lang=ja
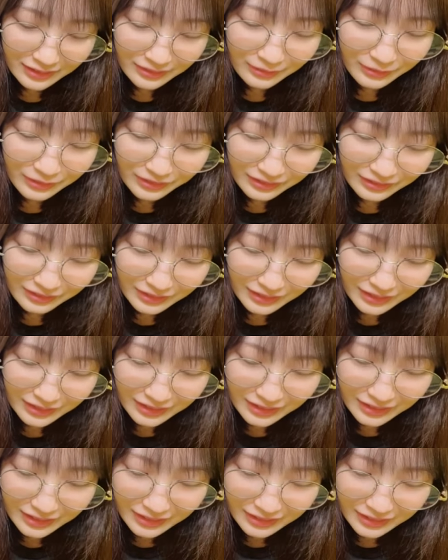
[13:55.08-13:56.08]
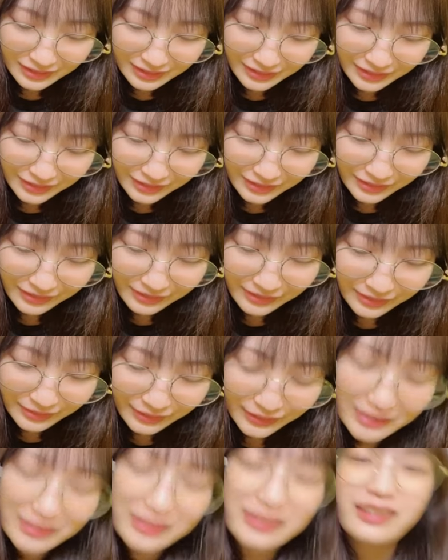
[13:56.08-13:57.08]
もうそう
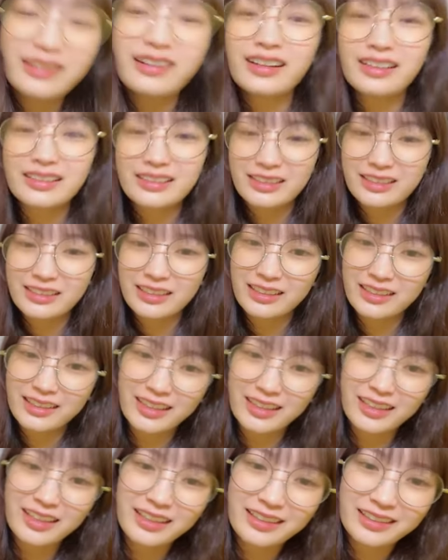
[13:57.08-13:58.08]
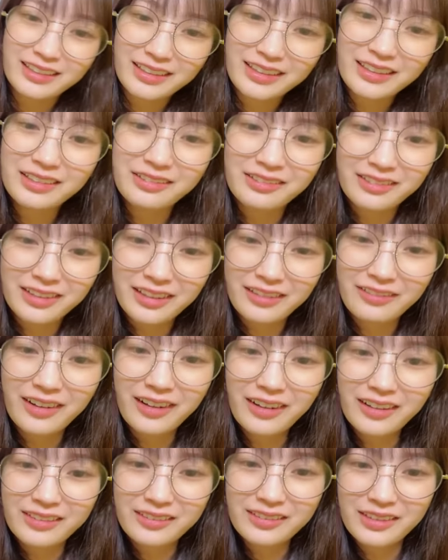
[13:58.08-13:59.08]
めっちゃ歌詞がねいいよねわ
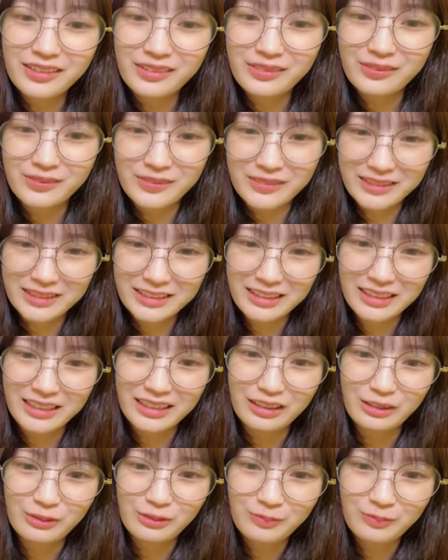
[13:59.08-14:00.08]
かるリオンも好き好